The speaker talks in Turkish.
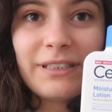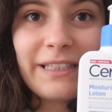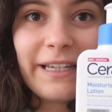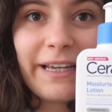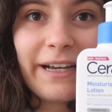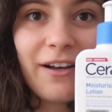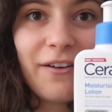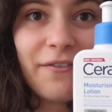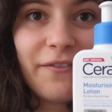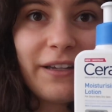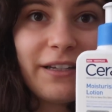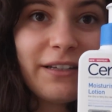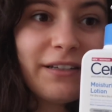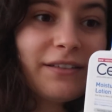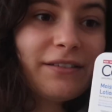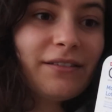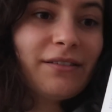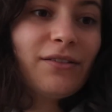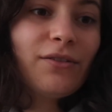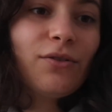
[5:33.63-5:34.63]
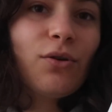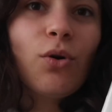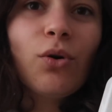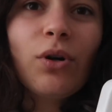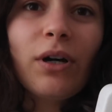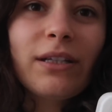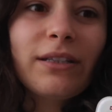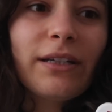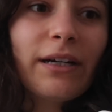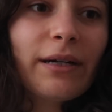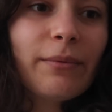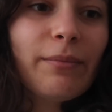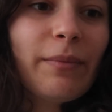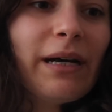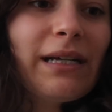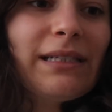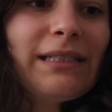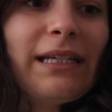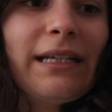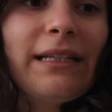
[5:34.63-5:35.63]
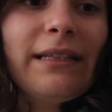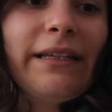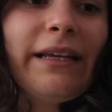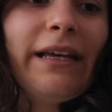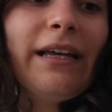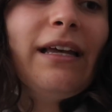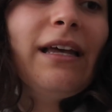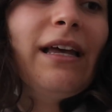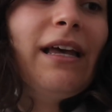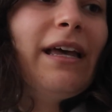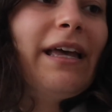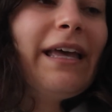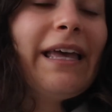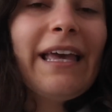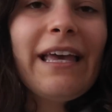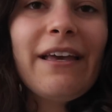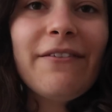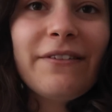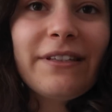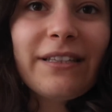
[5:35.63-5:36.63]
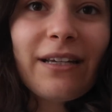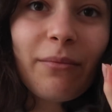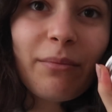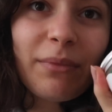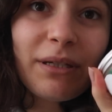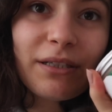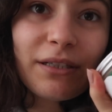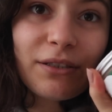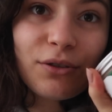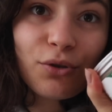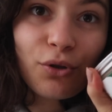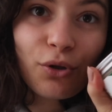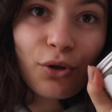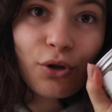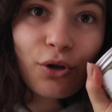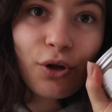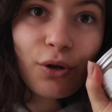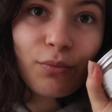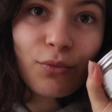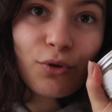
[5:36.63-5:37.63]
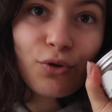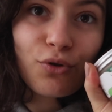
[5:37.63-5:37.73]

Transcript: CeraVe'nin. O kadar. Bazen de E vitamini sürüyorum